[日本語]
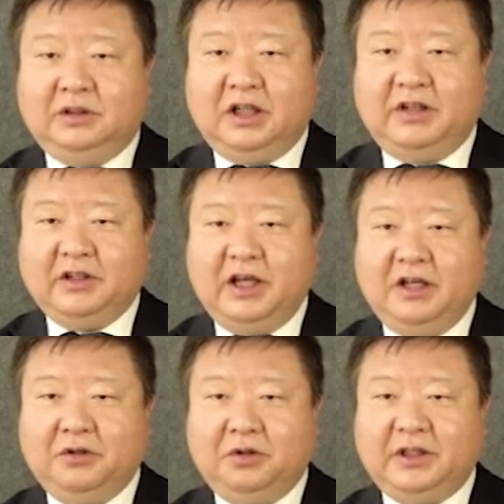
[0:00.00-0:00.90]
Java
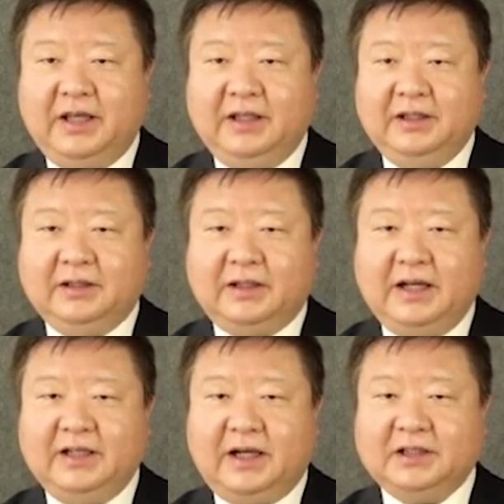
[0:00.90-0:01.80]
言語で
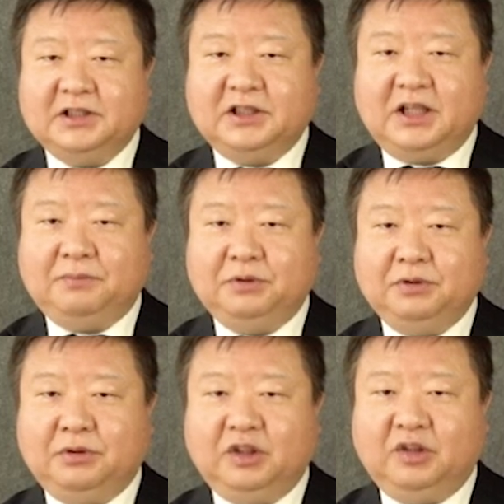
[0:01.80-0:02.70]
開発した
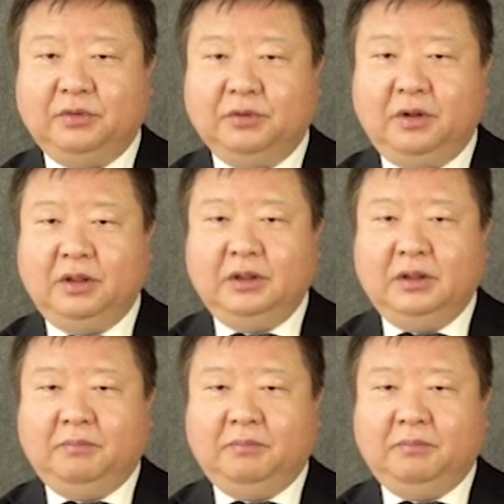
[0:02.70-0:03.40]
プルコナムの